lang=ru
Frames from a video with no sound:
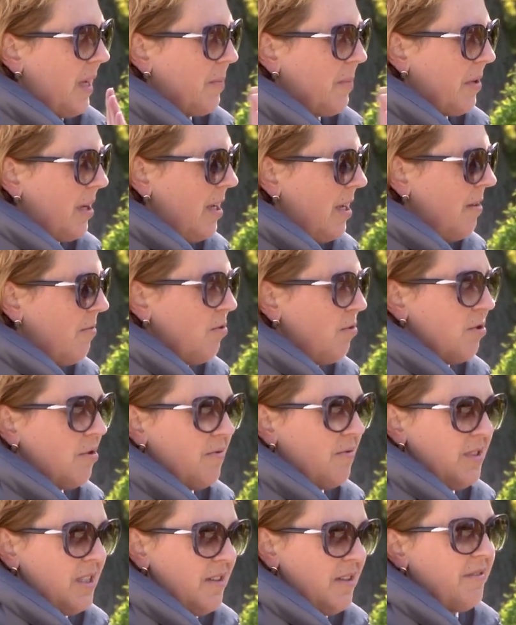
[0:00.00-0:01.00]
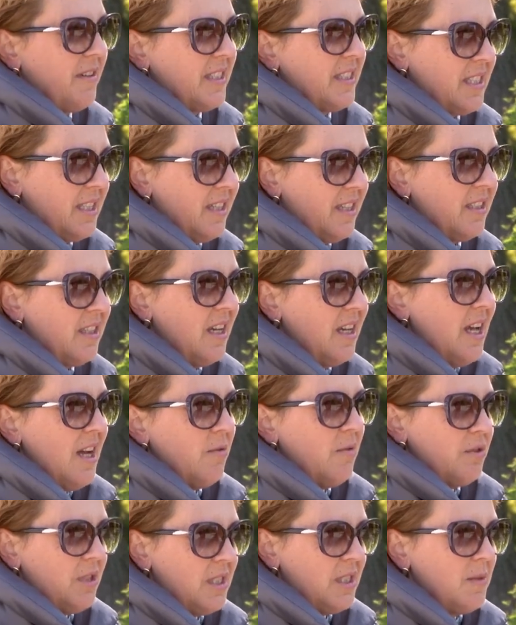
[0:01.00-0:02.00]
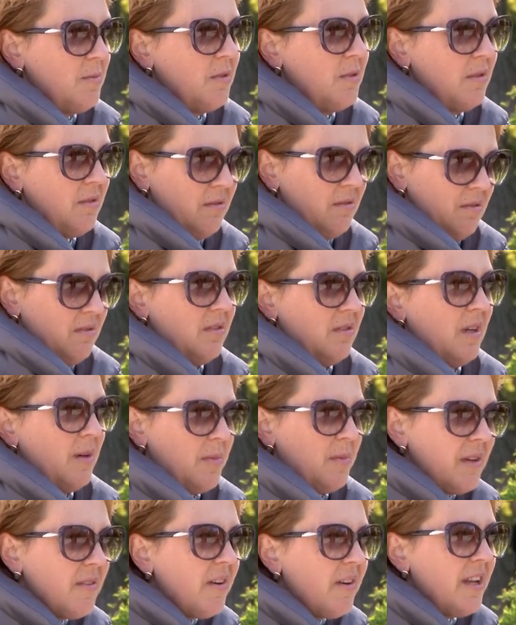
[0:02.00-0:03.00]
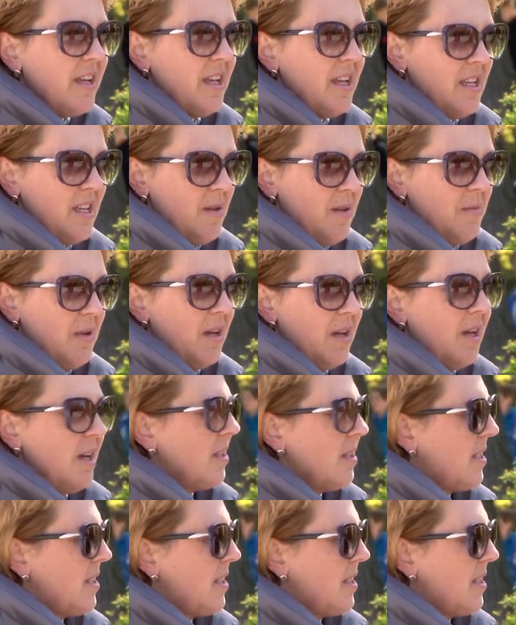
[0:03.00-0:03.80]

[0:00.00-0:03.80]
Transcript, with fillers: обклеивают все фасады вот этими э, объявлениями.